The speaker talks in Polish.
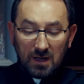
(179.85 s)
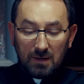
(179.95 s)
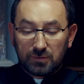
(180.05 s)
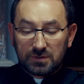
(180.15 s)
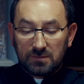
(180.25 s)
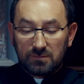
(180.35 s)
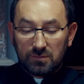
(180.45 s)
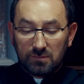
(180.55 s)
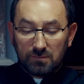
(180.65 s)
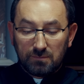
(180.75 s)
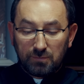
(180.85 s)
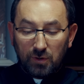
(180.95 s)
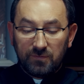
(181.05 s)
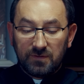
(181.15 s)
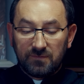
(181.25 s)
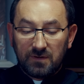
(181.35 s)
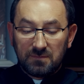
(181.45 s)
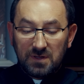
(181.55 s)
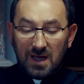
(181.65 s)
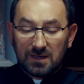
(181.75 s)
a potem powiem
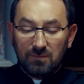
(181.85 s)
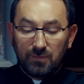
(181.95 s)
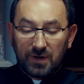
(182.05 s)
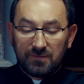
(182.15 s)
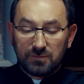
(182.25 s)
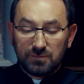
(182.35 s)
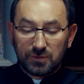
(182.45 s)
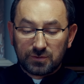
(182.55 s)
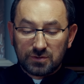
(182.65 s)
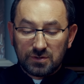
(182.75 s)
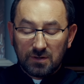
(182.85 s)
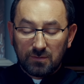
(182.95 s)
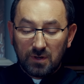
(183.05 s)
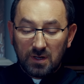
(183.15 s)
wam, jakim prawem to czynię.